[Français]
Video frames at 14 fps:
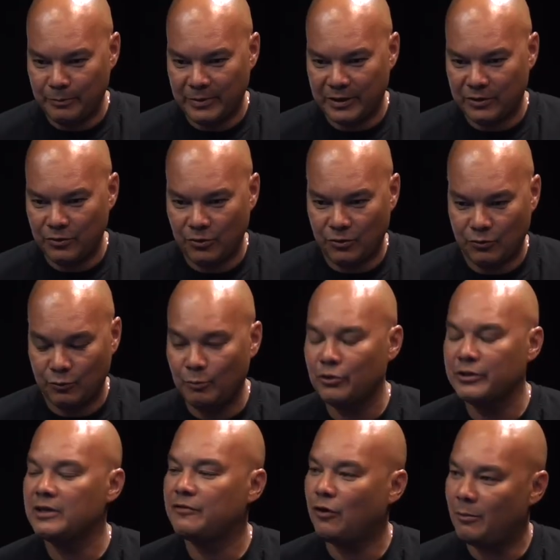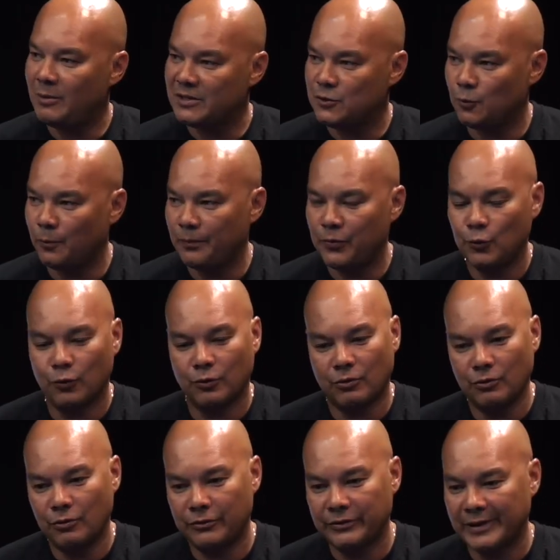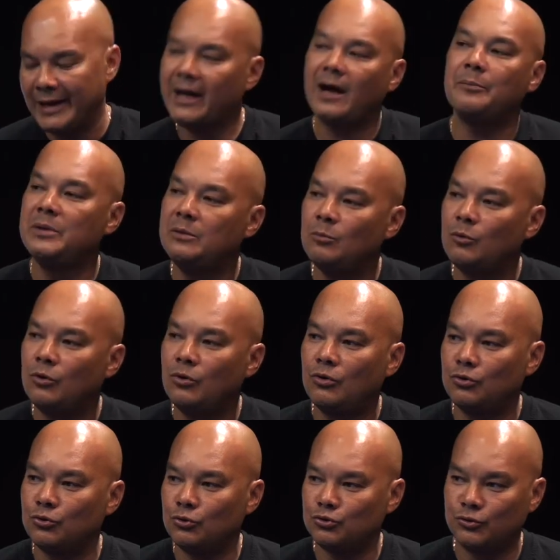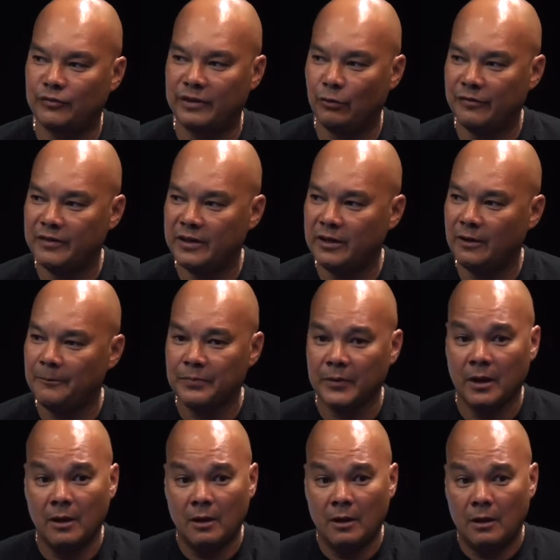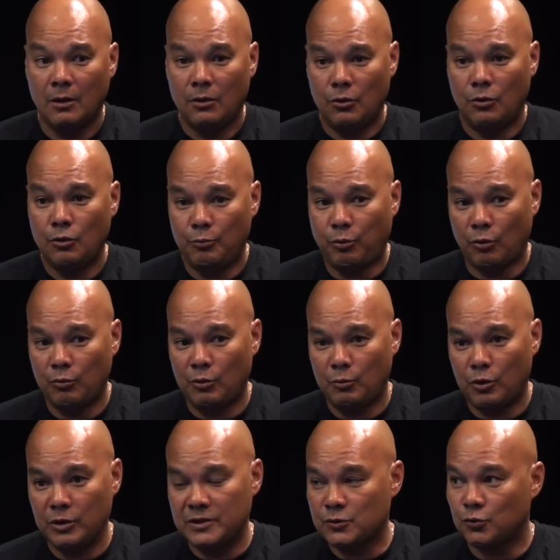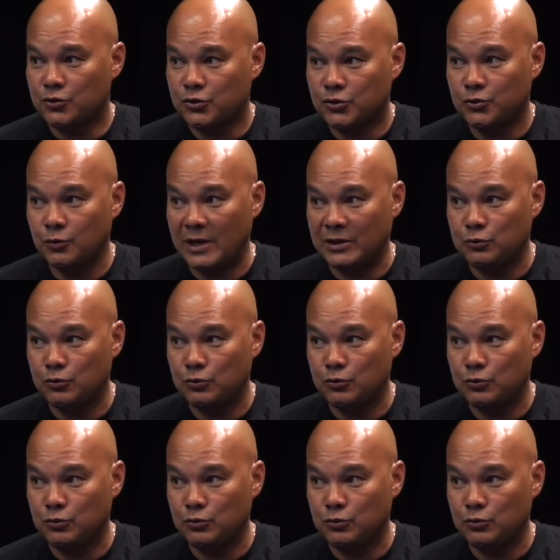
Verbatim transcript: maintenant, ont demandé une formation. Donc très rapidement, je vais revenir. Euh, pour le moment, ah ils sont sous la